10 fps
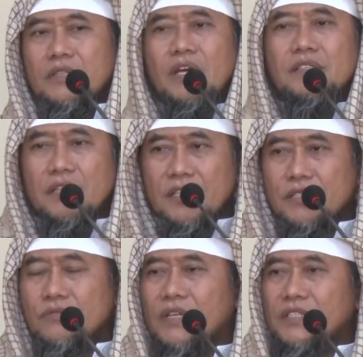
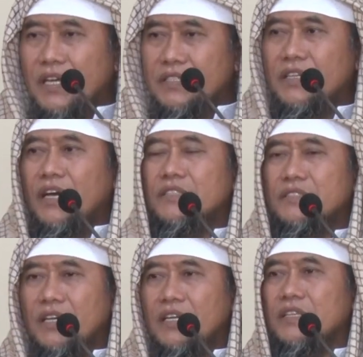Tajlis wa ta'ti
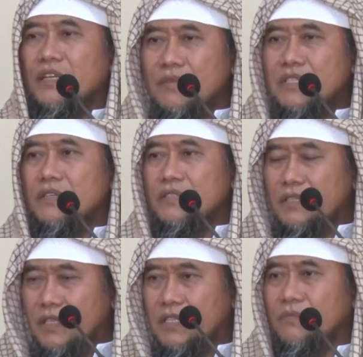anta ila
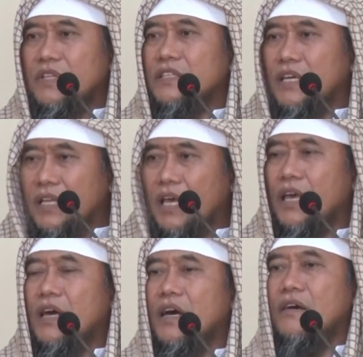majlisil ilm
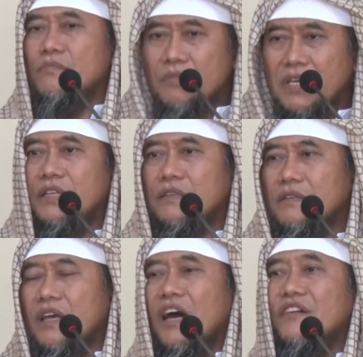tatalaqqa
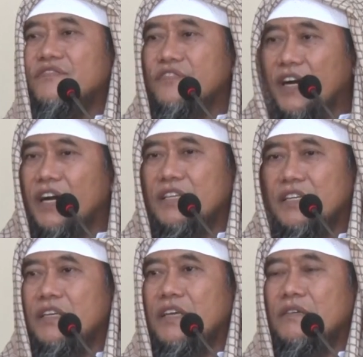min
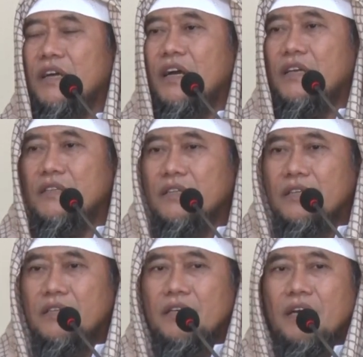afwahi
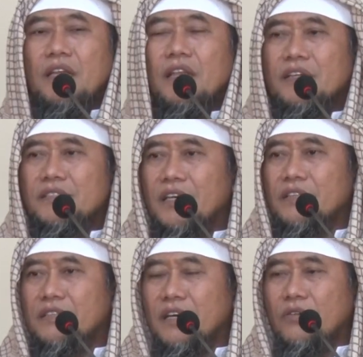
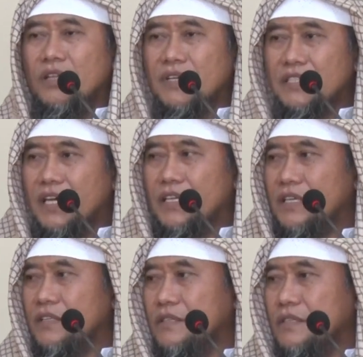al-asatidah wal
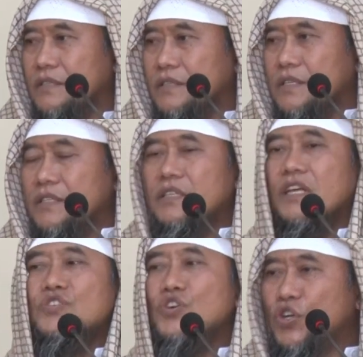masyayikh.
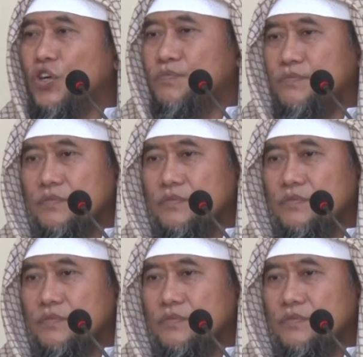Tidak cukup.